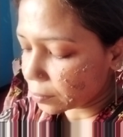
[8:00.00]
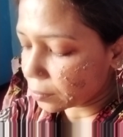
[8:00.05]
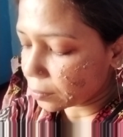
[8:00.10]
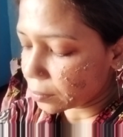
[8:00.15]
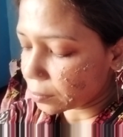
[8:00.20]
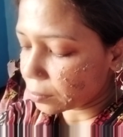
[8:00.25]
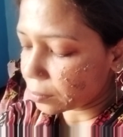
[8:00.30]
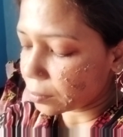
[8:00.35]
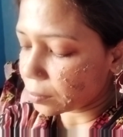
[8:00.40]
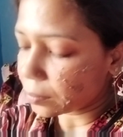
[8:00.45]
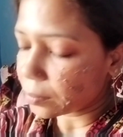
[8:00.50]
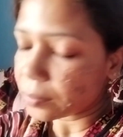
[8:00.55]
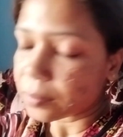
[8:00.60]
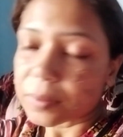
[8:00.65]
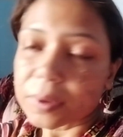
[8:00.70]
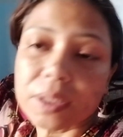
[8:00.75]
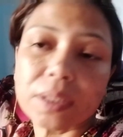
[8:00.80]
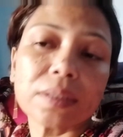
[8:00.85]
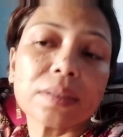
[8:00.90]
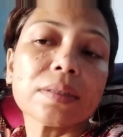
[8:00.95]
ঘন্টাখানিক
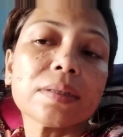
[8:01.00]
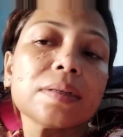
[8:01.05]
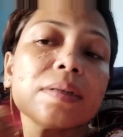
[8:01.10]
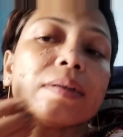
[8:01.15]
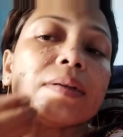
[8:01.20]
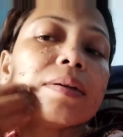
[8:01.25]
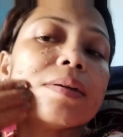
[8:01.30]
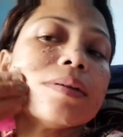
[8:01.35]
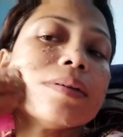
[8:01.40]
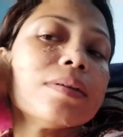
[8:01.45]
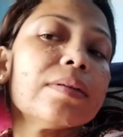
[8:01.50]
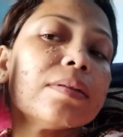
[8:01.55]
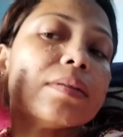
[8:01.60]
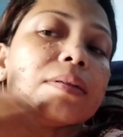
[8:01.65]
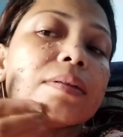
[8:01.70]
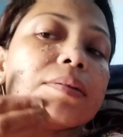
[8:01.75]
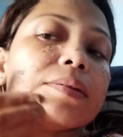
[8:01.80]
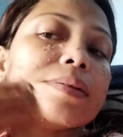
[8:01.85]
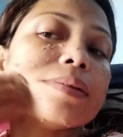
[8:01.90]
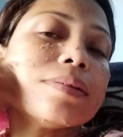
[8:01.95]
টাইম পেয়েছি যাই
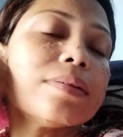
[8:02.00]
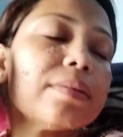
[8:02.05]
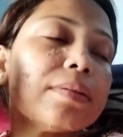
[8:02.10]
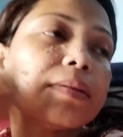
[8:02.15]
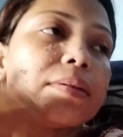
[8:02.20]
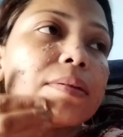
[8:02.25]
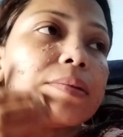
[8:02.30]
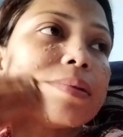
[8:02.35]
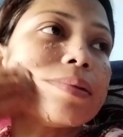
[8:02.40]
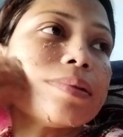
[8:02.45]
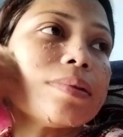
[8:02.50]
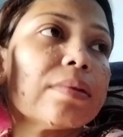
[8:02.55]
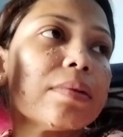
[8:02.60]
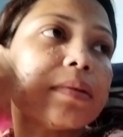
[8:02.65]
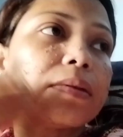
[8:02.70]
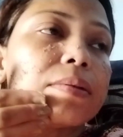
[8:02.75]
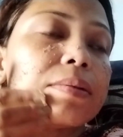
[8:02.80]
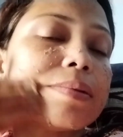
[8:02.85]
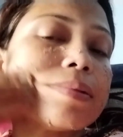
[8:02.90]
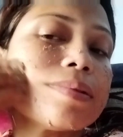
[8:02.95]
হোক এই রেস্ট
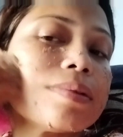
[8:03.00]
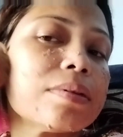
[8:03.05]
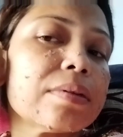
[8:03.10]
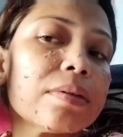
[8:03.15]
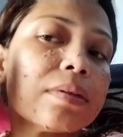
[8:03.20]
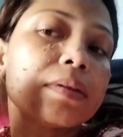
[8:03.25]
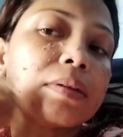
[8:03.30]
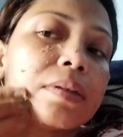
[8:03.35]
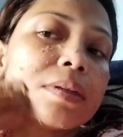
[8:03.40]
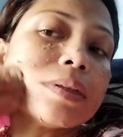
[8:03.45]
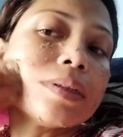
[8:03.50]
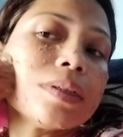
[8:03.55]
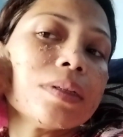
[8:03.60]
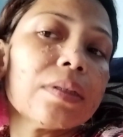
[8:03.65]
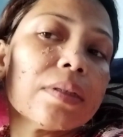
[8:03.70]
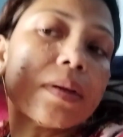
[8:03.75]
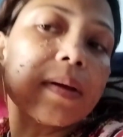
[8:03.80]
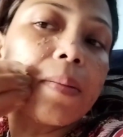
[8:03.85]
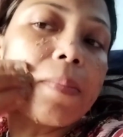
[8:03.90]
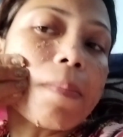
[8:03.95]
নিতে নিতেই ভাবলাম মুখে
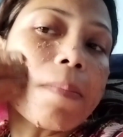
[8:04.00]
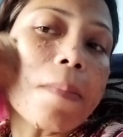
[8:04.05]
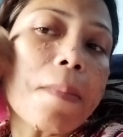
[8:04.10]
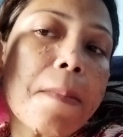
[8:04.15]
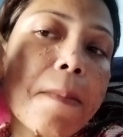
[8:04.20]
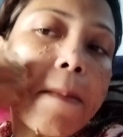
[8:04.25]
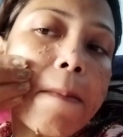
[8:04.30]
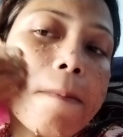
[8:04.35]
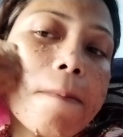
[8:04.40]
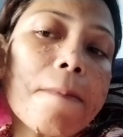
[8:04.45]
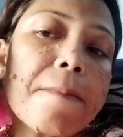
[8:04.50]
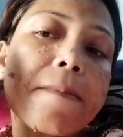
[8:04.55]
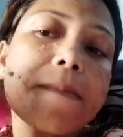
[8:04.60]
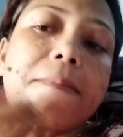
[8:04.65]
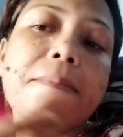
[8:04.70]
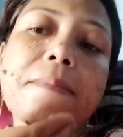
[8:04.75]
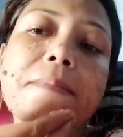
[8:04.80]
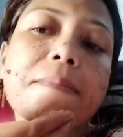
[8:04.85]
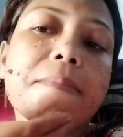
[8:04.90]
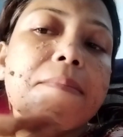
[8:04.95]
একটু প্যাক লাগিয়ে
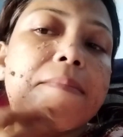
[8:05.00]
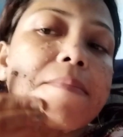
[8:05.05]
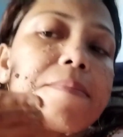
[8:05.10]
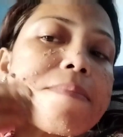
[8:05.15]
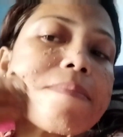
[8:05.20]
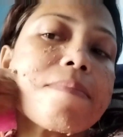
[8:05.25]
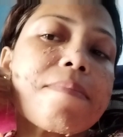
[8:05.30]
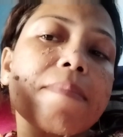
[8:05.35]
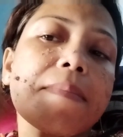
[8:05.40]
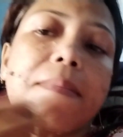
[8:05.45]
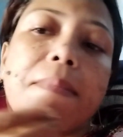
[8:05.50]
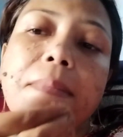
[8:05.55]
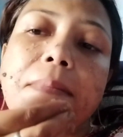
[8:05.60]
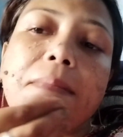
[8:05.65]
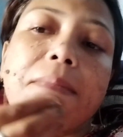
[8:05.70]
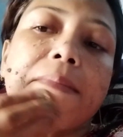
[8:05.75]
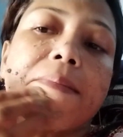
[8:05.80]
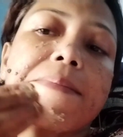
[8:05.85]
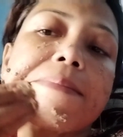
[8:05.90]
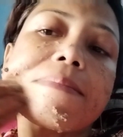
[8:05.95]
কিছুই ছিল না
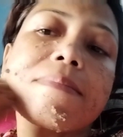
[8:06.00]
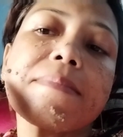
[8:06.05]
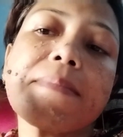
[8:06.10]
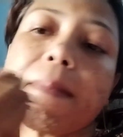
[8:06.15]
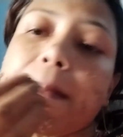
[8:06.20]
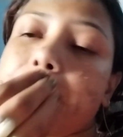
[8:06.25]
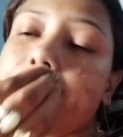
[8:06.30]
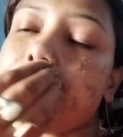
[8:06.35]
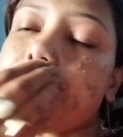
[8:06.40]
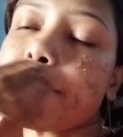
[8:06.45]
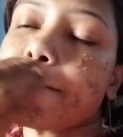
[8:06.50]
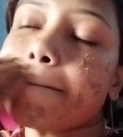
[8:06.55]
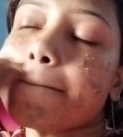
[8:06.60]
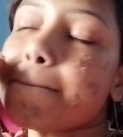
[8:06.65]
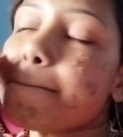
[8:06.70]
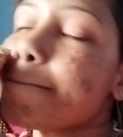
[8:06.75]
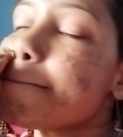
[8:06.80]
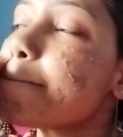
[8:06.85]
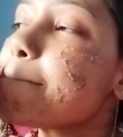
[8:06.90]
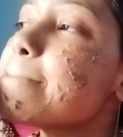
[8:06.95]
চিয়া সিটগুলো তো আগেই
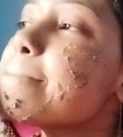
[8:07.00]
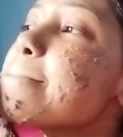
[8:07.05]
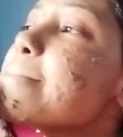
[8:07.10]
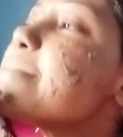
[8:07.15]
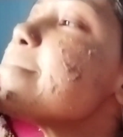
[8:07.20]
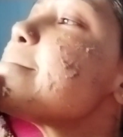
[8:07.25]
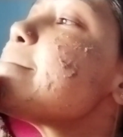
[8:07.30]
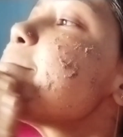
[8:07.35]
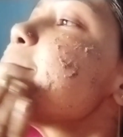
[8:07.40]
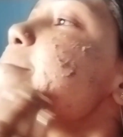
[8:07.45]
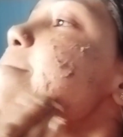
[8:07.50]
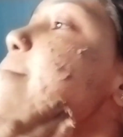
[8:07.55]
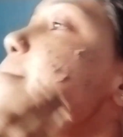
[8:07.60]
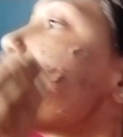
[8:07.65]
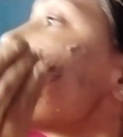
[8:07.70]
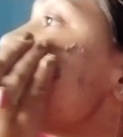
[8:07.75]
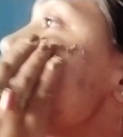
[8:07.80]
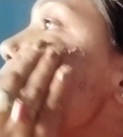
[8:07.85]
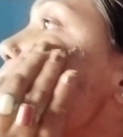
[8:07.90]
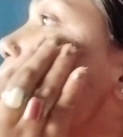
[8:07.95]
গুঁড়ো করে রাখা থাকে
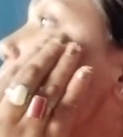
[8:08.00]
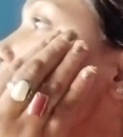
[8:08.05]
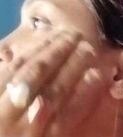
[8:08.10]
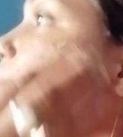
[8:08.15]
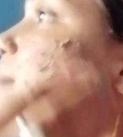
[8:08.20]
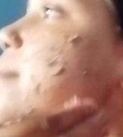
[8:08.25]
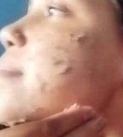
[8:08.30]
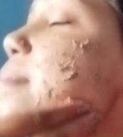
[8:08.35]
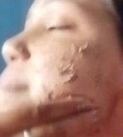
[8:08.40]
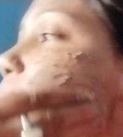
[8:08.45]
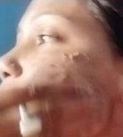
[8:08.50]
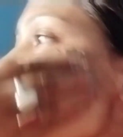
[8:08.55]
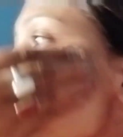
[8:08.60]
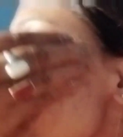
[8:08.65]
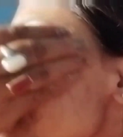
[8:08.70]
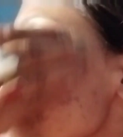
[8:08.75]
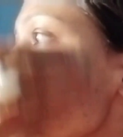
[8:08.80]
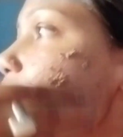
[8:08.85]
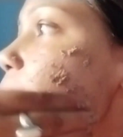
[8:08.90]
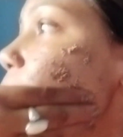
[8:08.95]
আমার কাছে তার মধ্যে
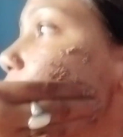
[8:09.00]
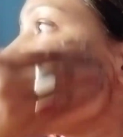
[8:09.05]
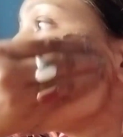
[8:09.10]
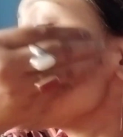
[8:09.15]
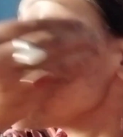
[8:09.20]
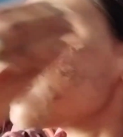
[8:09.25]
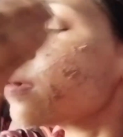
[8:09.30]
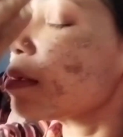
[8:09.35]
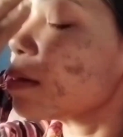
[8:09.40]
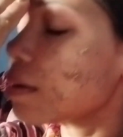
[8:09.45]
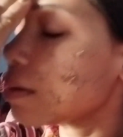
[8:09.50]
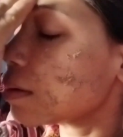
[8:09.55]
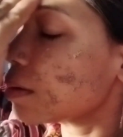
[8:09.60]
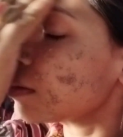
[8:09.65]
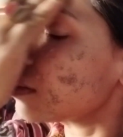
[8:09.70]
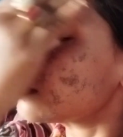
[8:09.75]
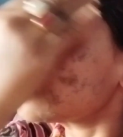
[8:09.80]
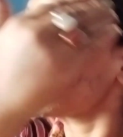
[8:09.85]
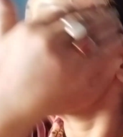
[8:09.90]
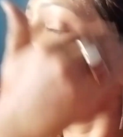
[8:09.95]
জাস্ট একটু
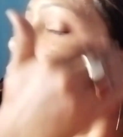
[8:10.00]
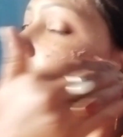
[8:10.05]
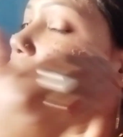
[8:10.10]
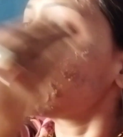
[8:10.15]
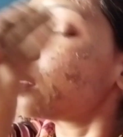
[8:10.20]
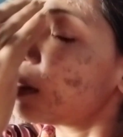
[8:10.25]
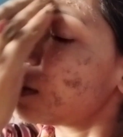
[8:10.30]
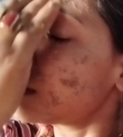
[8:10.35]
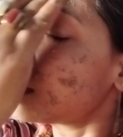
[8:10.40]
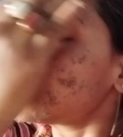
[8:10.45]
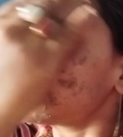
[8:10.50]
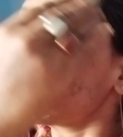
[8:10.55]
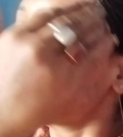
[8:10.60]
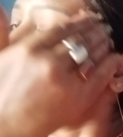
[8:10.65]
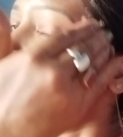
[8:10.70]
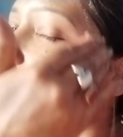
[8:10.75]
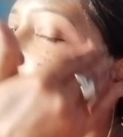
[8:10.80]
গোলাপ জল আর লেবুর